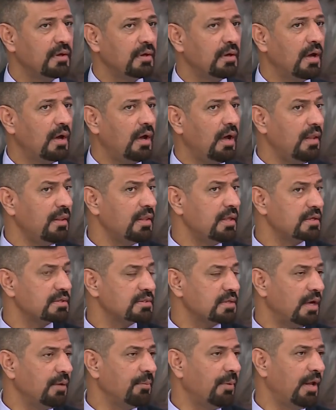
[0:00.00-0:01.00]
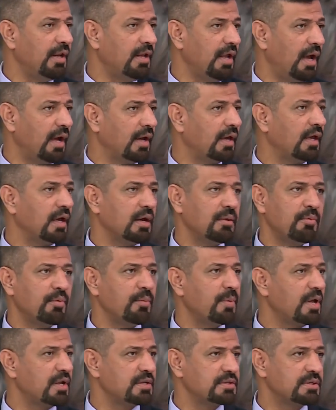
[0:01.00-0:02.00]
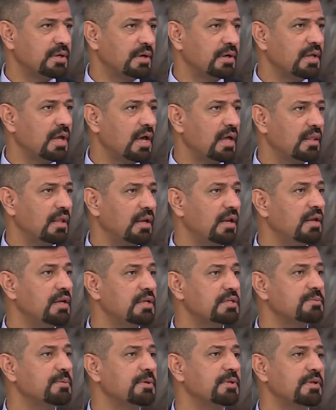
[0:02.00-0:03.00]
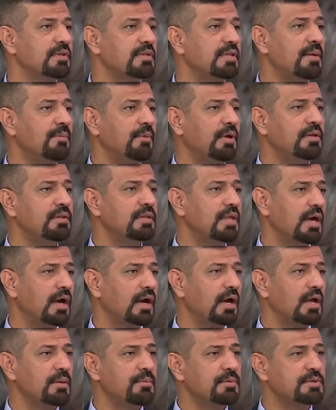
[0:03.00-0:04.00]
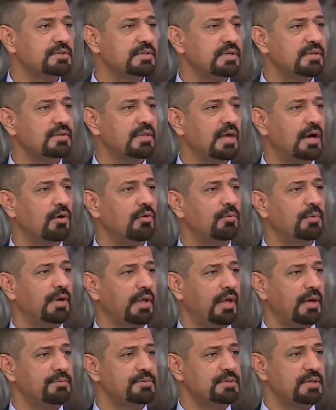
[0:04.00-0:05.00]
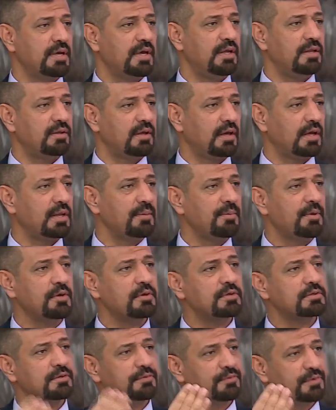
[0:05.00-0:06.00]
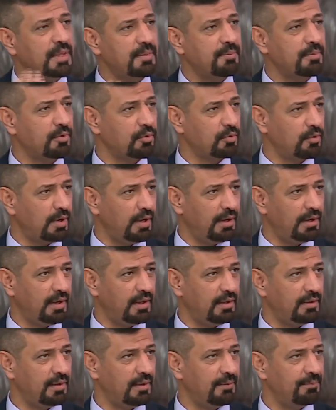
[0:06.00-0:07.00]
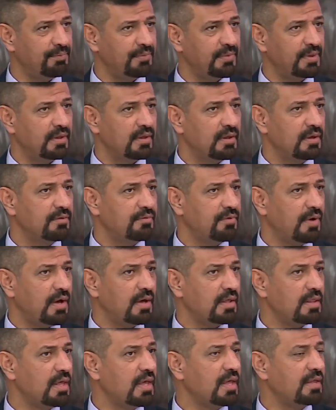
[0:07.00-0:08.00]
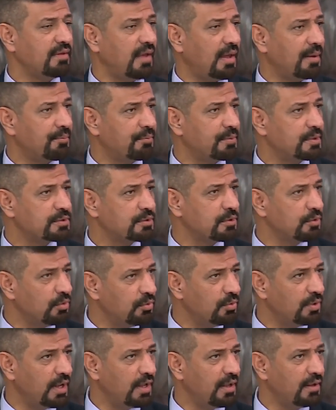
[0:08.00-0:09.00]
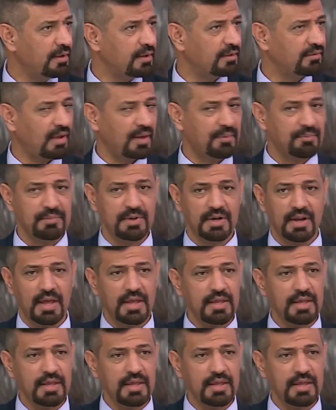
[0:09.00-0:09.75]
هذا صعب عليه حقيقه ممارسه الرياضه لان نسبه الدم عنده اقل من ستة او من خمسة يعني تقريبا نصف دم نقول احنا عنده فهذا يتعب بسهوله يتعب من اي